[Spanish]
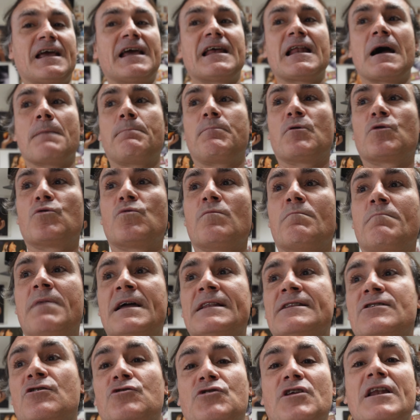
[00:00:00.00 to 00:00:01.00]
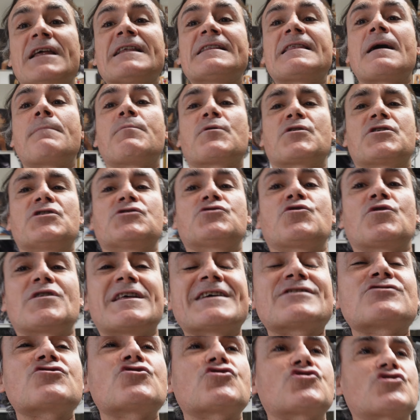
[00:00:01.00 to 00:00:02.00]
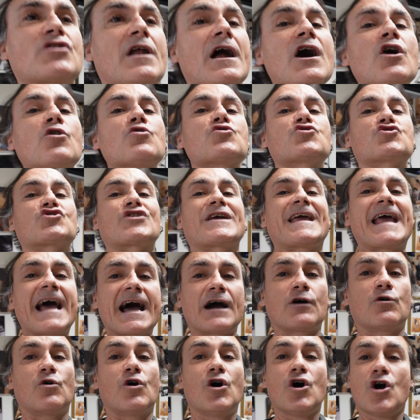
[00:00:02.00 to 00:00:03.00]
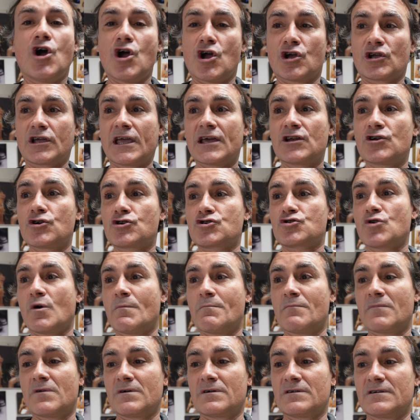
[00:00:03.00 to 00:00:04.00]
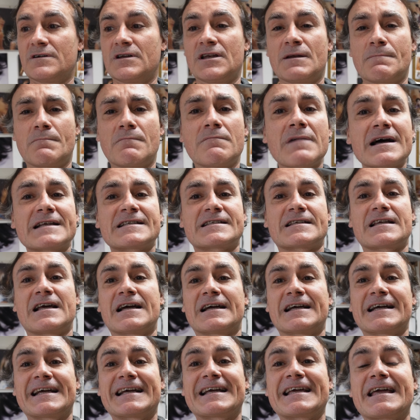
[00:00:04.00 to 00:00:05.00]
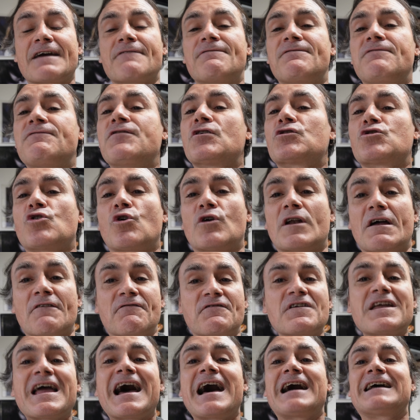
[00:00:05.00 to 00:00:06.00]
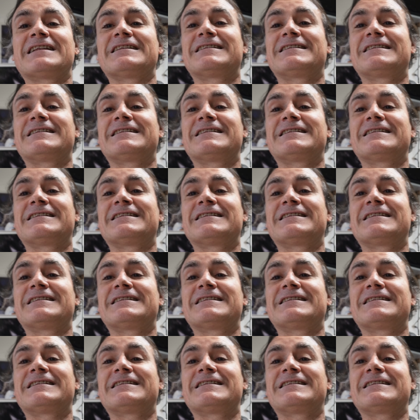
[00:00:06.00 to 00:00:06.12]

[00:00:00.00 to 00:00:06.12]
era por un 20 o 30% de esos trabajos que hago, que no son más que fotografía